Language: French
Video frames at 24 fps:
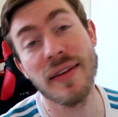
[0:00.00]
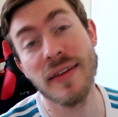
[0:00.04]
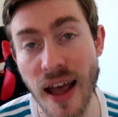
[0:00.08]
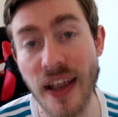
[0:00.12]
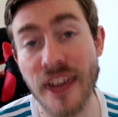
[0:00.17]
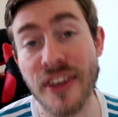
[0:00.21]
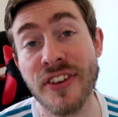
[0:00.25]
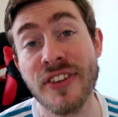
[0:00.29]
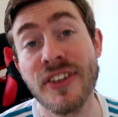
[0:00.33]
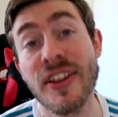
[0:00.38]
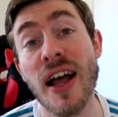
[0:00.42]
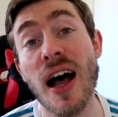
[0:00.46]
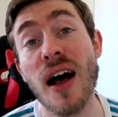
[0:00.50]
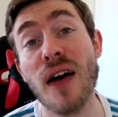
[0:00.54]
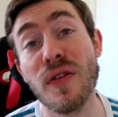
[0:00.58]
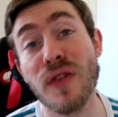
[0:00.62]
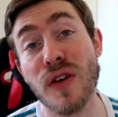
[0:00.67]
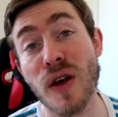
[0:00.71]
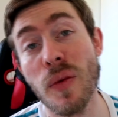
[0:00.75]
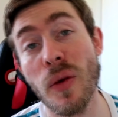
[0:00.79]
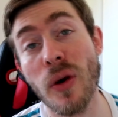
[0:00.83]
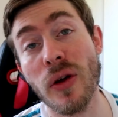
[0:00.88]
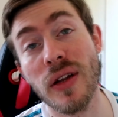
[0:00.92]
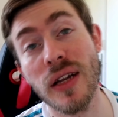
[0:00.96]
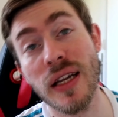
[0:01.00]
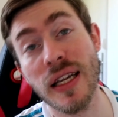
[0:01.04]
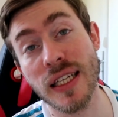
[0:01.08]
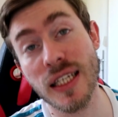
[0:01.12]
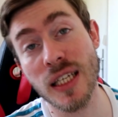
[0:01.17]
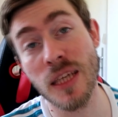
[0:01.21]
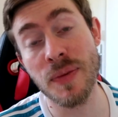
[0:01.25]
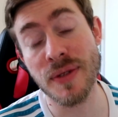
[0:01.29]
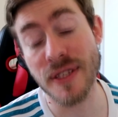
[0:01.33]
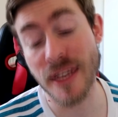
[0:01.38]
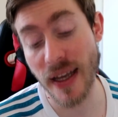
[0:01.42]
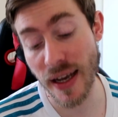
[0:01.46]
La star vraiment de
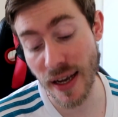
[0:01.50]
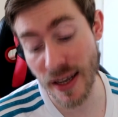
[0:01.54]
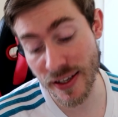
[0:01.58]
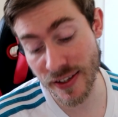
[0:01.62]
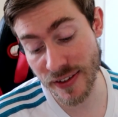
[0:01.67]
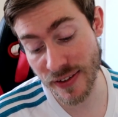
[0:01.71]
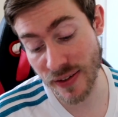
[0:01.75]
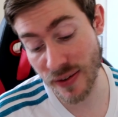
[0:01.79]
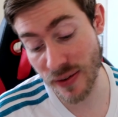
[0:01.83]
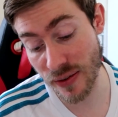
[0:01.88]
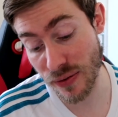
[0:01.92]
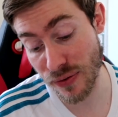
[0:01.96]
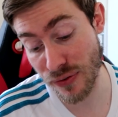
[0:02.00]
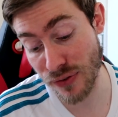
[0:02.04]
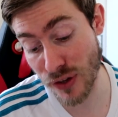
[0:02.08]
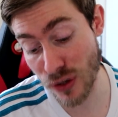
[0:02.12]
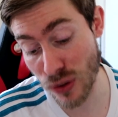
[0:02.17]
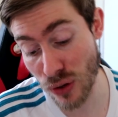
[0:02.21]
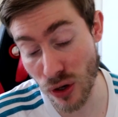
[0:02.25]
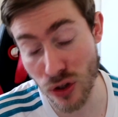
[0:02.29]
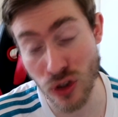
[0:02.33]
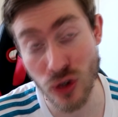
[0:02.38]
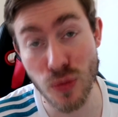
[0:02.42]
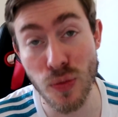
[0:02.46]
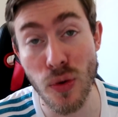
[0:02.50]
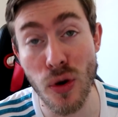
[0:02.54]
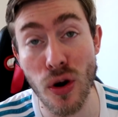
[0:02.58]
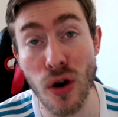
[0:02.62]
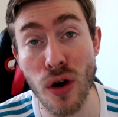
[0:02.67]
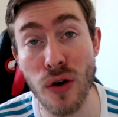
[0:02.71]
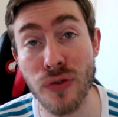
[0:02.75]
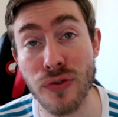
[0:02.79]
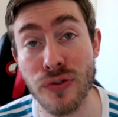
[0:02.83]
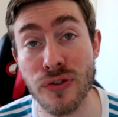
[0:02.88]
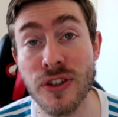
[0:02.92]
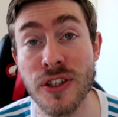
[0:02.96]
l'équipe, ça reste euh, Fedor
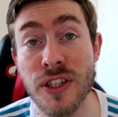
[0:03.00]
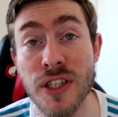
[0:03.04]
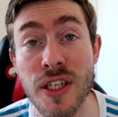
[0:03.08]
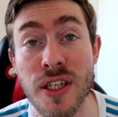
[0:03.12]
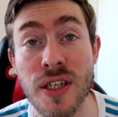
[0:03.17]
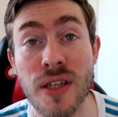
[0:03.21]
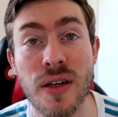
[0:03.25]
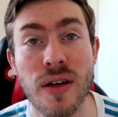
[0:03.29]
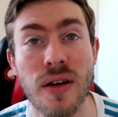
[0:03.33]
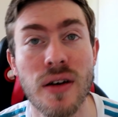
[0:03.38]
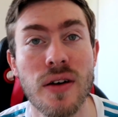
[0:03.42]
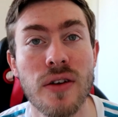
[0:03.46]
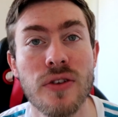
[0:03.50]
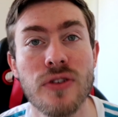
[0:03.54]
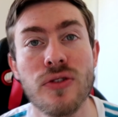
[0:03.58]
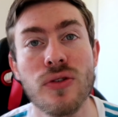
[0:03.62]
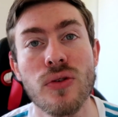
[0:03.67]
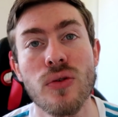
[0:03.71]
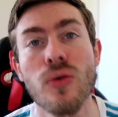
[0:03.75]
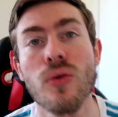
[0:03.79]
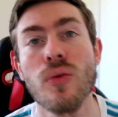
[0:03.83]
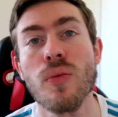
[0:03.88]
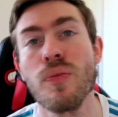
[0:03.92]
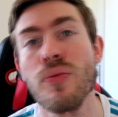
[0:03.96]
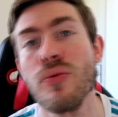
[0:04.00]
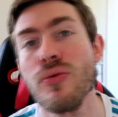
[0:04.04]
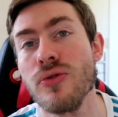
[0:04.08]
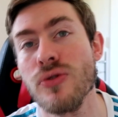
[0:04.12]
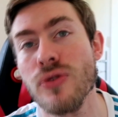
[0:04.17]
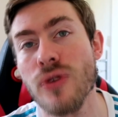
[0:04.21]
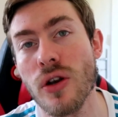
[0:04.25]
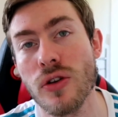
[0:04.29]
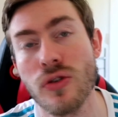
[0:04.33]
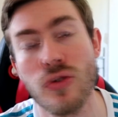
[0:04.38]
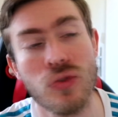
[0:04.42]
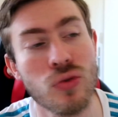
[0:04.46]
Smolov, qui, euh, selon
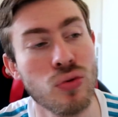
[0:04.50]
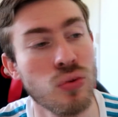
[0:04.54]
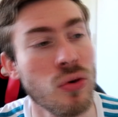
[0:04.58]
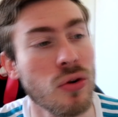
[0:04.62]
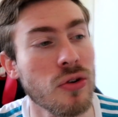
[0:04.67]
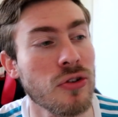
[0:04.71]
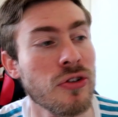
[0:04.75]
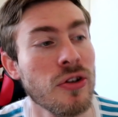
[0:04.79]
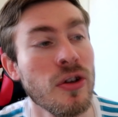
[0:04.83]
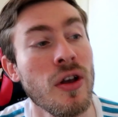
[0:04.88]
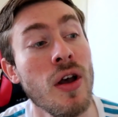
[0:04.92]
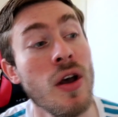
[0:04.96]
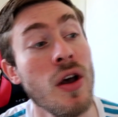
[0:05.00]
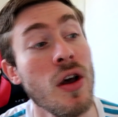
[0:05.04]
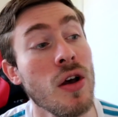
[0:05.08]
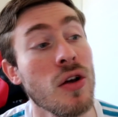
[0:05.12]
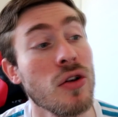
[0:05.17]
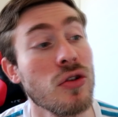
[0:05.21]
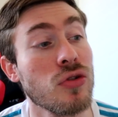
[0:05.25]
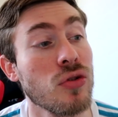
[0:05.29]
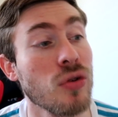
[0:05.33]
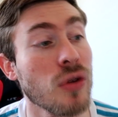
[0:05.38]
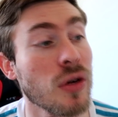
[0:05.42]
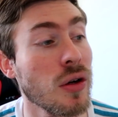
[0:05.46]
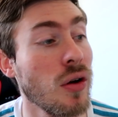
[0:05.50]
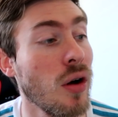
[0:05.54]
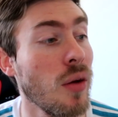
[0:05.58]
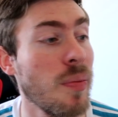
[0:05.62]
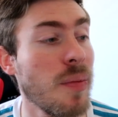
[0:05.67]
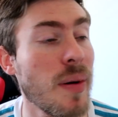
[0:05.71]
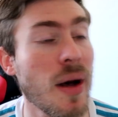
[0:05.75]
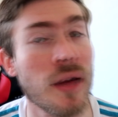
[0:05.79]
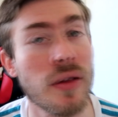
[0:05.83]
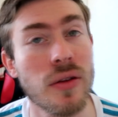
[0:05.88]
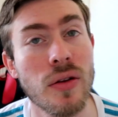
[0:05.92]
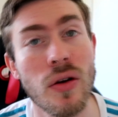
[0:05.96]
plusieurs sources, serait en
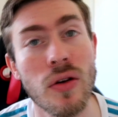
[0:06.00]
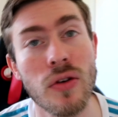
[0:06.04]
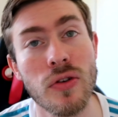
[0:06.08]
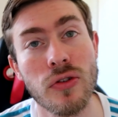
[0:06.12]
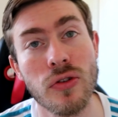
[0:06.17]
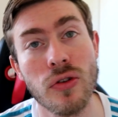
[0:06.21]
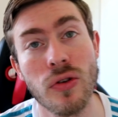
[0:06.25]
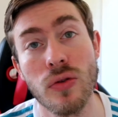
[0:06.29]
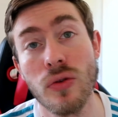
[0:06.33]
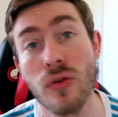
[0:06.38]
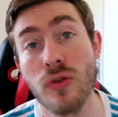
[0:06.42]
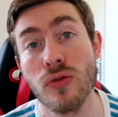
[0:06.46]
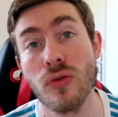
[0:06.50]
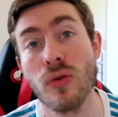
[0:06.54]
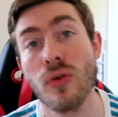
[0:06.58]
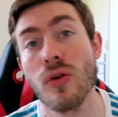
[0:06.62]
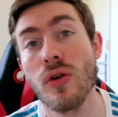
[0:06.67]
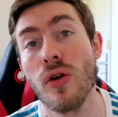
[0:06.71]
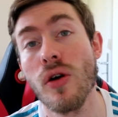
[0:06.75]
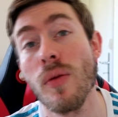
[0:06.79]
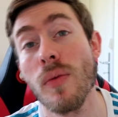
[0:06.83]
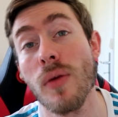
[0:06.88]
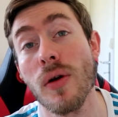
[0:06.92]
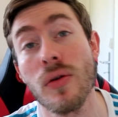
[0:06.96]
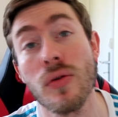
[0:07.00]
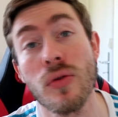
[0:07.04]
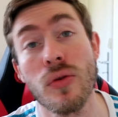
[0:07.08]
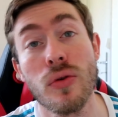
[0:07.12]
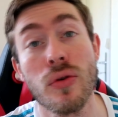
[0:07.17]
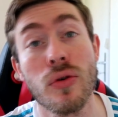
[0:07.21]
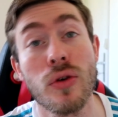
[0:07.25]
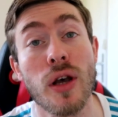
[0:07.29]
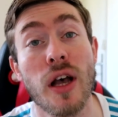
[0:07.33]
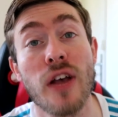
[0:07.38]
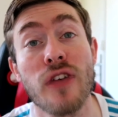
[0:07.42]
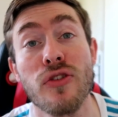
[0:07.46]
partance de son club, hein,
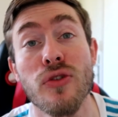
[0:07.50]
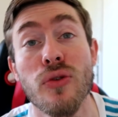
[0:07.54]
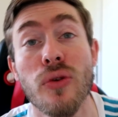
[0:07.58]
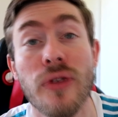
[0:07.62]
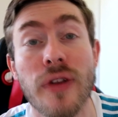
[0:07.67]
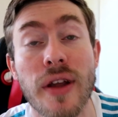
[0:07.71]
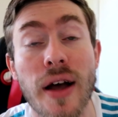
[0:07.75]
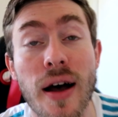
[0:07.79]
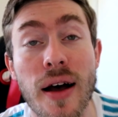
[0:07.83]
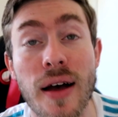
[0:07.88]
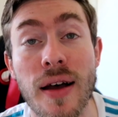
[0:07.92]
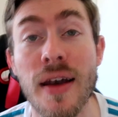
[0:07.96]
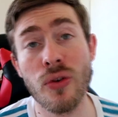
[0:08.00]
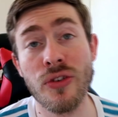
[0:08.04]
le Krasnodar.